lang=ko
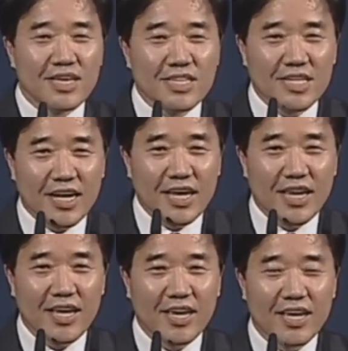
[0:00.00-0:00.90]
이
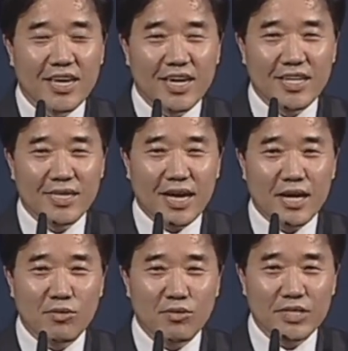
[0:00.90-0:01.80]
자리에
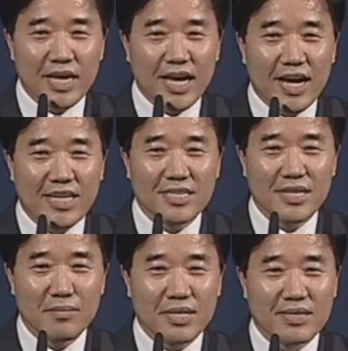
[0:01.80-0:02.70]
있다라고
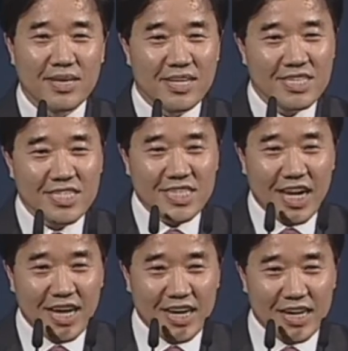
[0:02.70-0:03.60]
생각하신다면
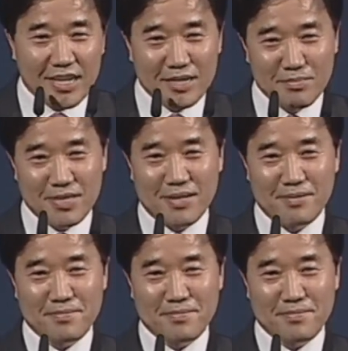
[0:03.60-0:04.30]
착각이라는 겁니다.